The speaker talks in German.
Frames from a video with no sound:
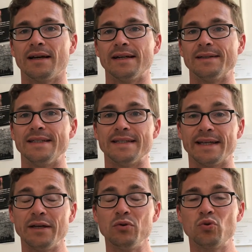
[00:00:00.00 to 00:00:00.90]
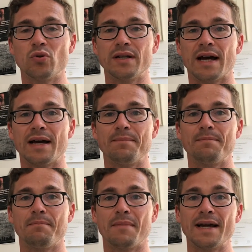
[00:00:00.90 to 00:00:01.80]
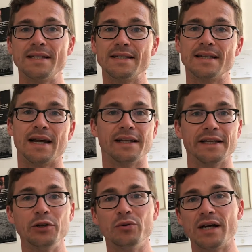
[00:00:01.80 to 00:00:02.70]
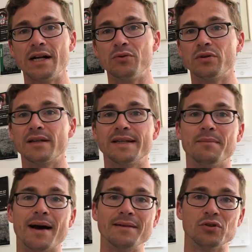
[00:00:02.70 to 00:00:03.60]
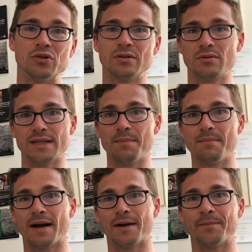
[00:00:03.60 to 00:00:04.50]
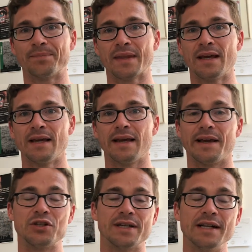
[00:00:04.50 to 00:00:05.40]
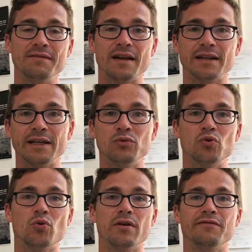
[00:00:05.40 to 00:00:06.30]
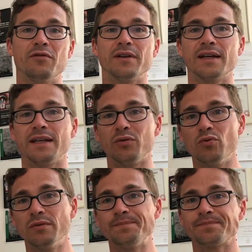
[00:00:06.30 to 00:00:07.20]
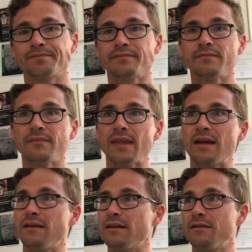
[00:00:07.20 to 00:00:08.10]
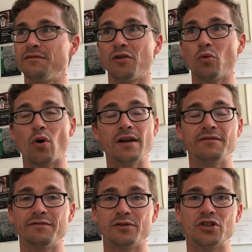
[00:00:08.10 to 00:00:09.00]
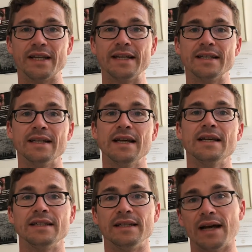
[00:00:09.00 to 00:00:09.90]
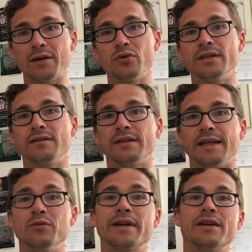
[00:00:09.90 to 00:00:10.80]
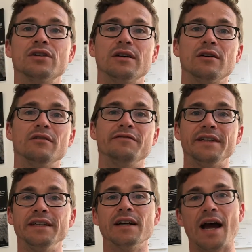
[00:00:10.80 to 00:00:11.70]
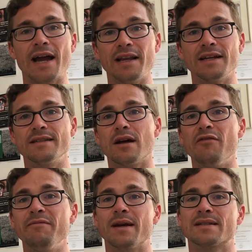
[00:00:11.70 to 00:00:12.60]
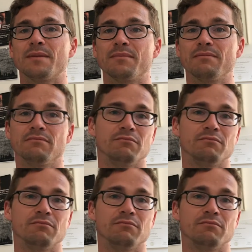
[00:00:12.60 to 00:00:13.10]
Äh, diese Geotouren haben meistens einen regionalen oder einen thematischen Zusammenhang. Erstellt werden Geotouren von Regionen, äh, von Orten, von Städten, die dadurch Geocacher auf ihre Highlights aufmerksam